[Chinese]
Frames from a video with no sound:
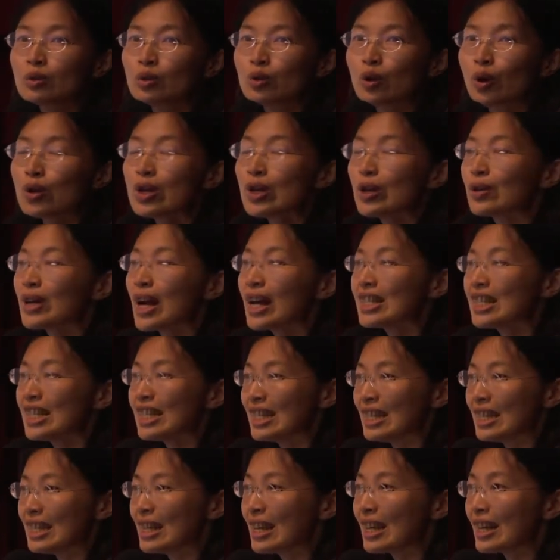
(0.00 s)
容易有让自
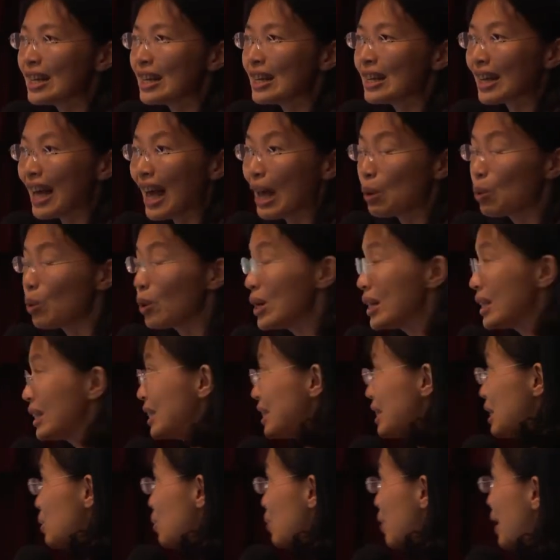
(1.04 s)
己那个改过的
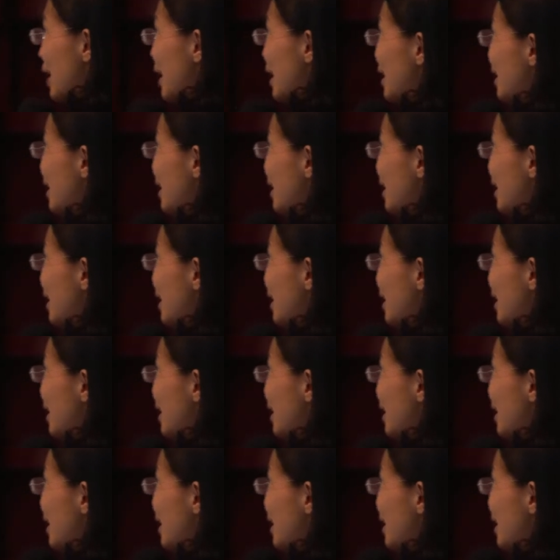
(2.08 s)
机会。